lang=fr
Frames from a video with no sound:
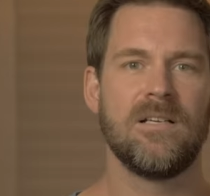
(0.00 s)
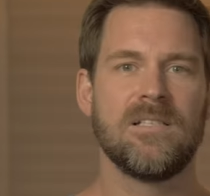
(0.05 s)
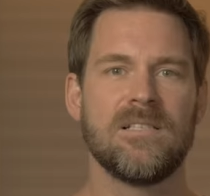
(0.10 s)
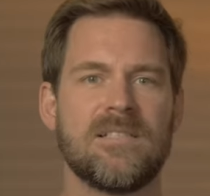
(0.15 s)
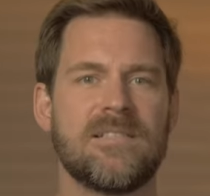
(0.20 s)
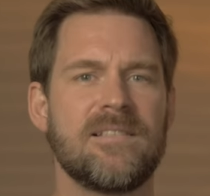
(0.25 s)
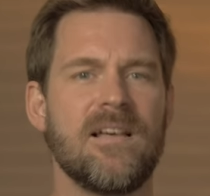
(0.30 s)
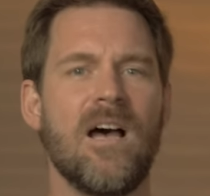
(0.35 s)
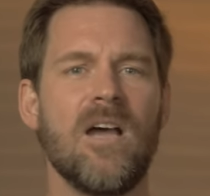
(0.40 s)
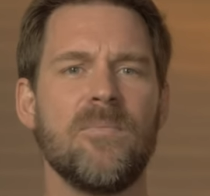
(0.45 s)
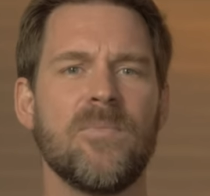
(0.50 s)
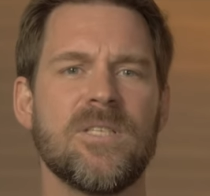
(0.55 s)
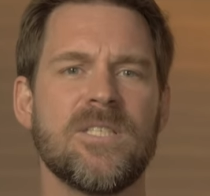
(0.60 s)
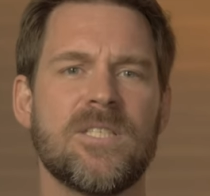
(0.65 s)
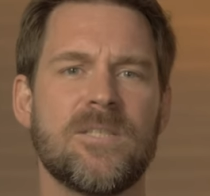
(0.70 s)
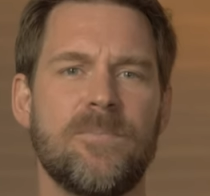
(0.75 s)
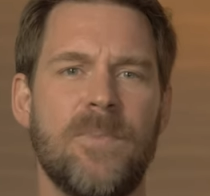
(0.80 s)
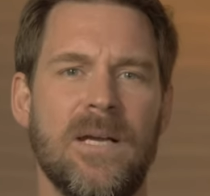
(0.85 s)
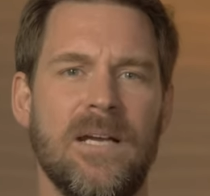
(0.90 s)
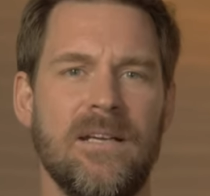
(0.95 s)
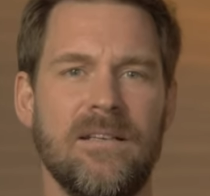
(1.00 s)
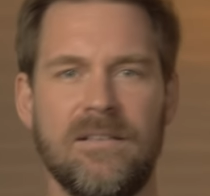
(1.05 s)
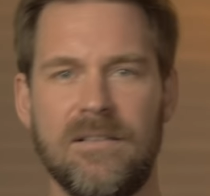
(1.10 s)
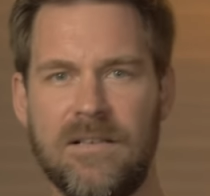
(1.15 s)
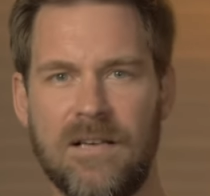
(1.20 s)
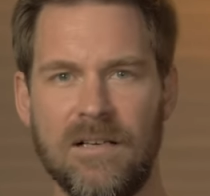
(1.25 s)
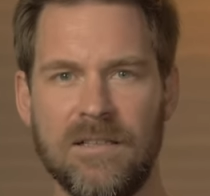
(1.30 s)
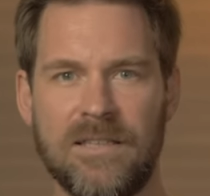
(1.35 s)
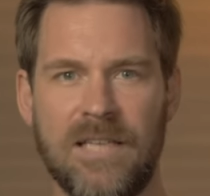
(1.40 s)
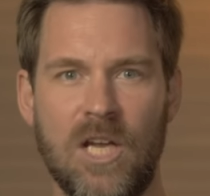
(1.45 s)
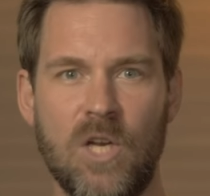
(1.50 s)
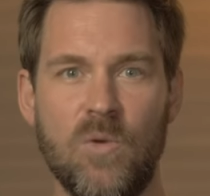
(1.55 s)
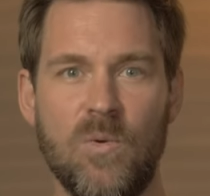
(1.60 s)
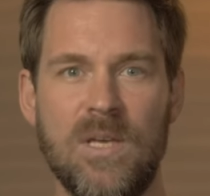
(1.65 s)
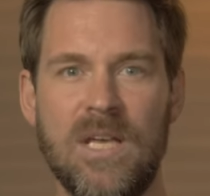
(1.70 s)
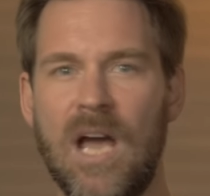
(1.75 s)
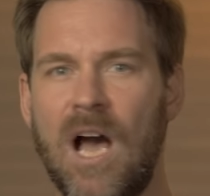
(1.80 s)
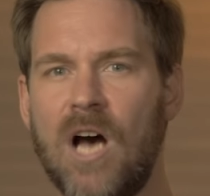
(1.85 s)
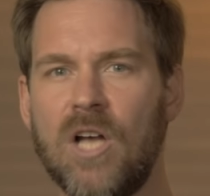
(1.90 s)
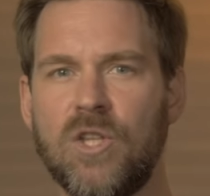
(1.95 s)
Simon Spade, quant à
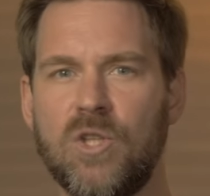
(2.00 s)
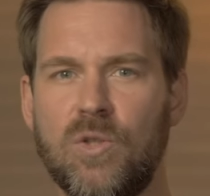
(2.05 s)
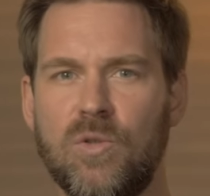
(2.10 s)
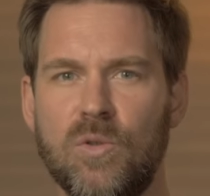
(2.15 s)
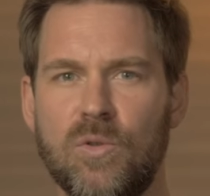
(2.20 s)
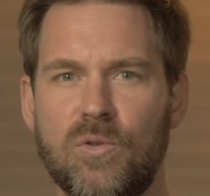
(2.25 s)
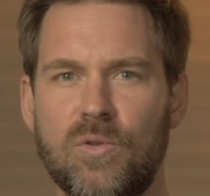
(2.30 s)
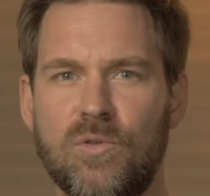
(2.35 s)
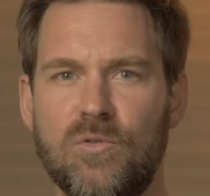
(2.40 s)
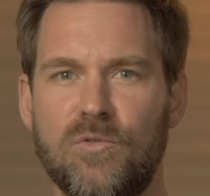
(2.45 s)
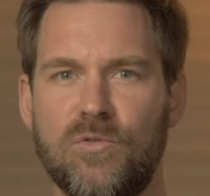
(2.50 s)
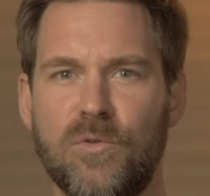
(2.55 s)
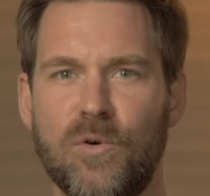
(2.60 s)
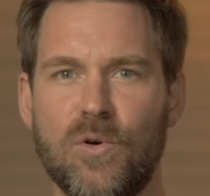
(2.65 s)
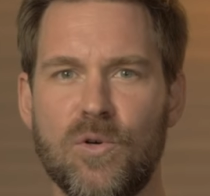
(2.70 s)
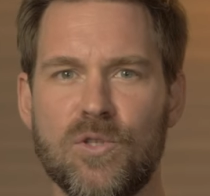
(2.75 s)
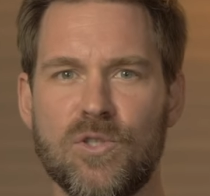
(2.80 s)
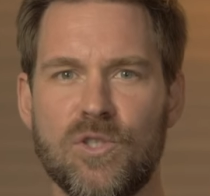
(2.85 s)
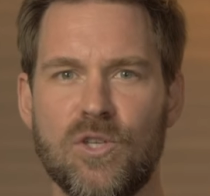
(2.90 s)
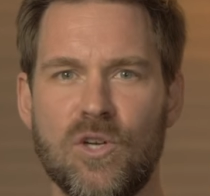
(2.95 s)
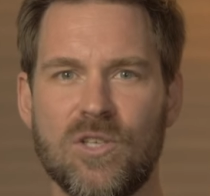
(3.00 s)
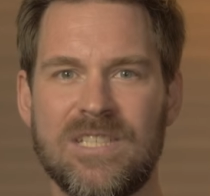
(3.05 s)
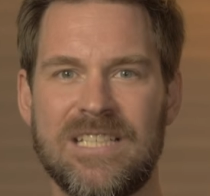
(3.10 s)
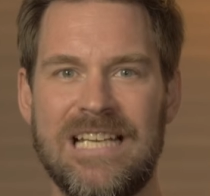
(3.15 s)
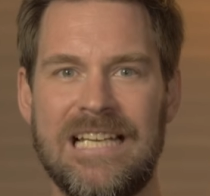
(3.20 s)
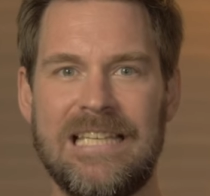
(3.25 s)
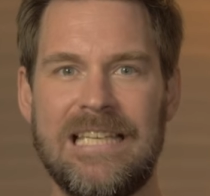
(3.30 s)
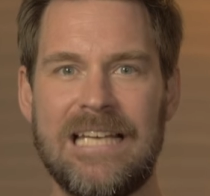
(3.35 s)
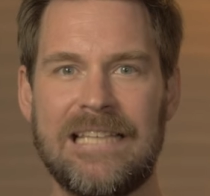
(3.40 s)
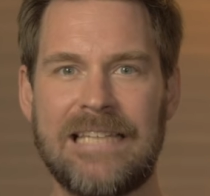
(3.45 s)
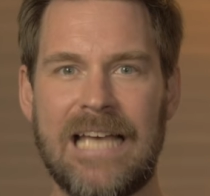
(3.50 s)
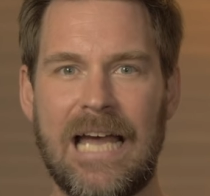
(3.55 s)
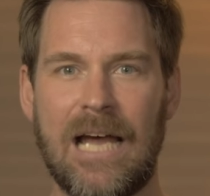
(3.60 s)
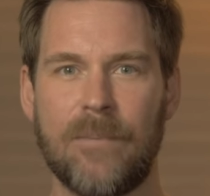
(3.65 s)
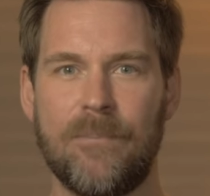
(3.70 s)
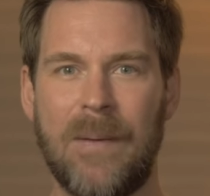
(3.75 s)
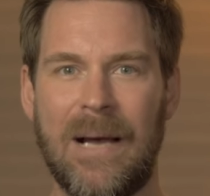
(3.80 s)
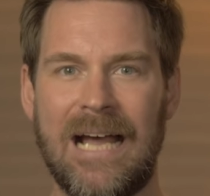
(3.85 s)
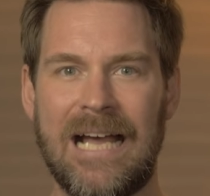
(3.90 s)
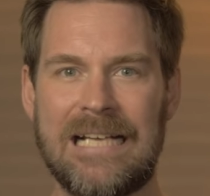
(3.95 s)
lui, a toute une frousse lorsqu'il
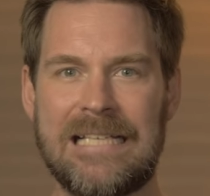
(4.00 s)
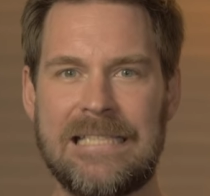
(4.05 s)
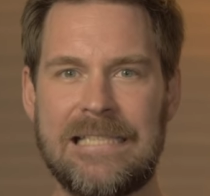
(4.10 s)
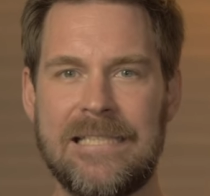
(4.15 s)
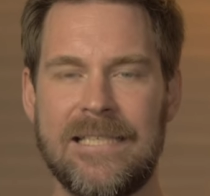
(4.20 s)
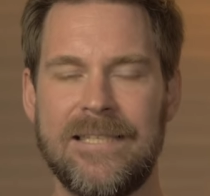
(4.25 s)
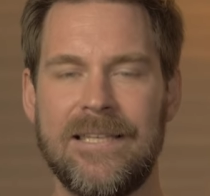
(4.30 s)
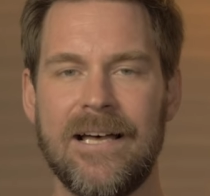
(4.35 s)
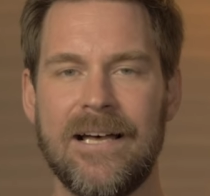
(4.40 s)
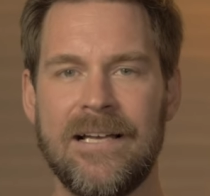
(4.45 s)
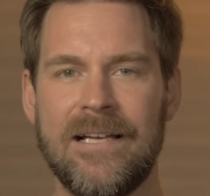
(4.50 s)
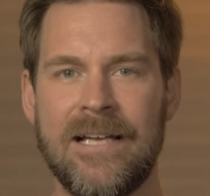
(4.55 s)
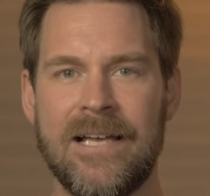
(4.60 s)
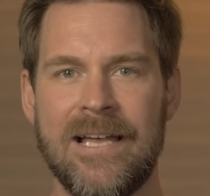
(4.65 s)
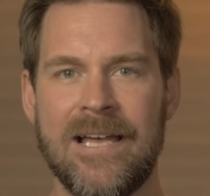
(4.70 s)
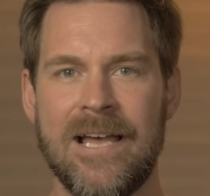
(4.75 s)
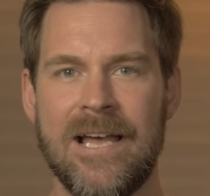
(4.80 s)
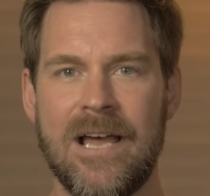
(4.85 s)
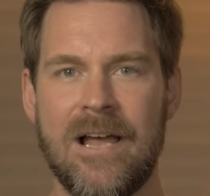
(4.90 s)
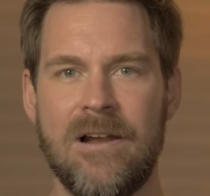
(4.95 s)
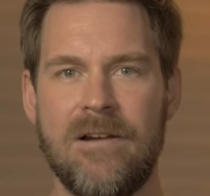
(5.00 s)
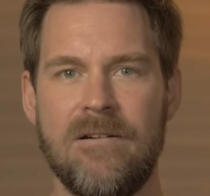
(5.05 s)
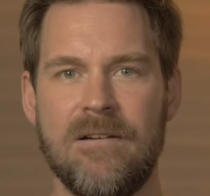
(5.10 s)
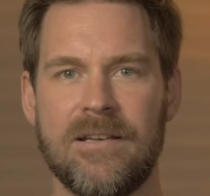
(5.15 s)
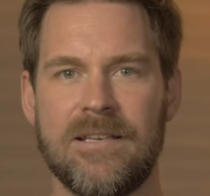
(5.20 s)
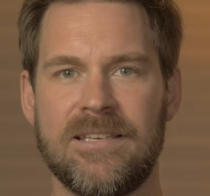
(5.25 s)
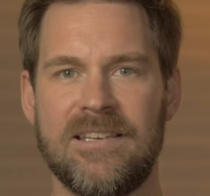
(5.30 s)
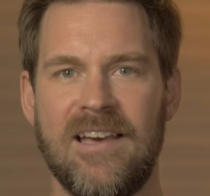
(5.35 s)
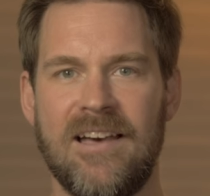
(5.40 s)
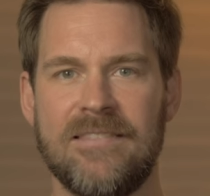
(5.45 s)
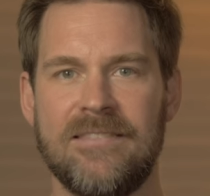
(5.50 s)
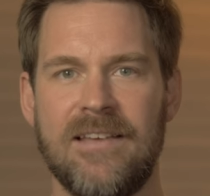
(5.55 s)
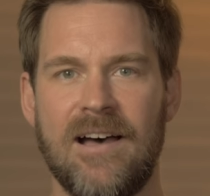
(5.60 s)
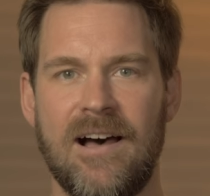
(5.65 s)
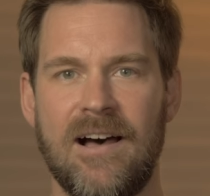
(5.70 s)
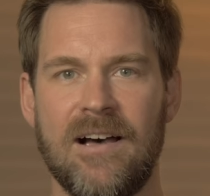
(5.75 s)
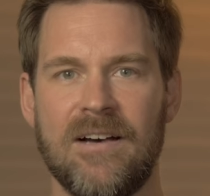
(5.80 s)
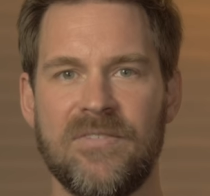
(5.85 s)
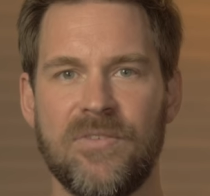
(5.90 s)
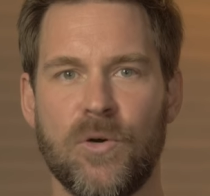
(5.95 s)
déterre par accident le
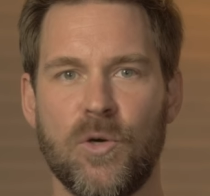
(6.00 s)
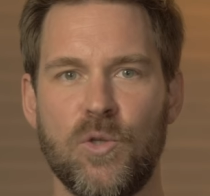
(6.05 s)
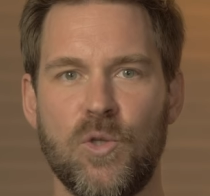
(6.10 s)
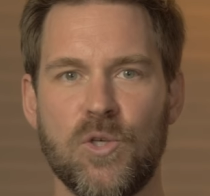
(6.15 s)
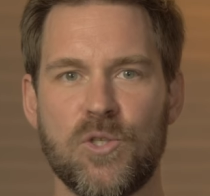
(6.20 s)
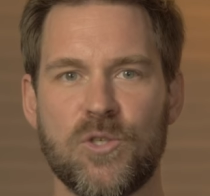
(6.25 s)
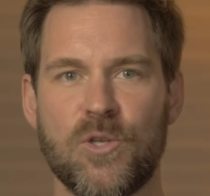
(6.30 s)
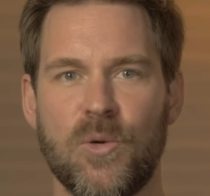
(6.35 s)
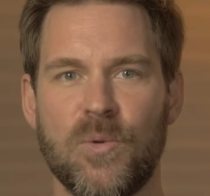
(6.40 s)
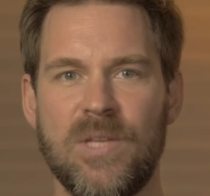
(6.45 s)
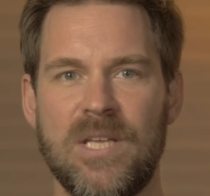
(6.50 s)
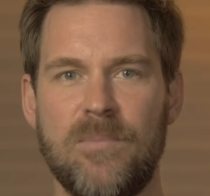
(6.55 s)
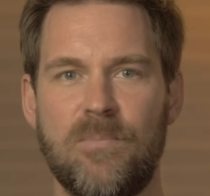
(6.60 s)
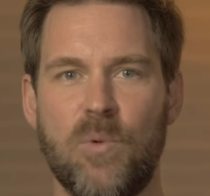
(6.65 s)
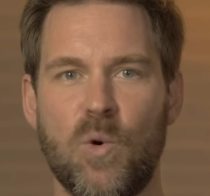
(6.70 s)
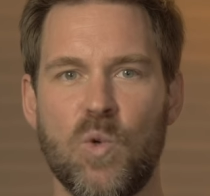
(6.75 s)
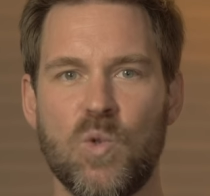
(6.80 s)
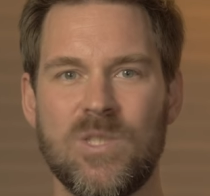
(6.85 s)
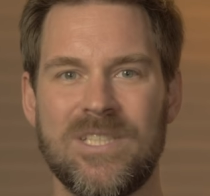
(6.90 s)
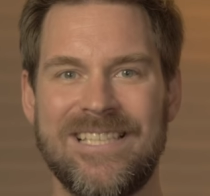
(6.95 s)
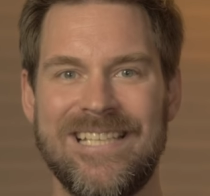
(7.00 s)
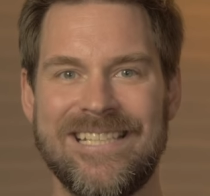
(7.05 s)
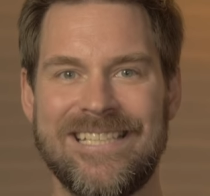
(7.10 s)
cadavre de son épouse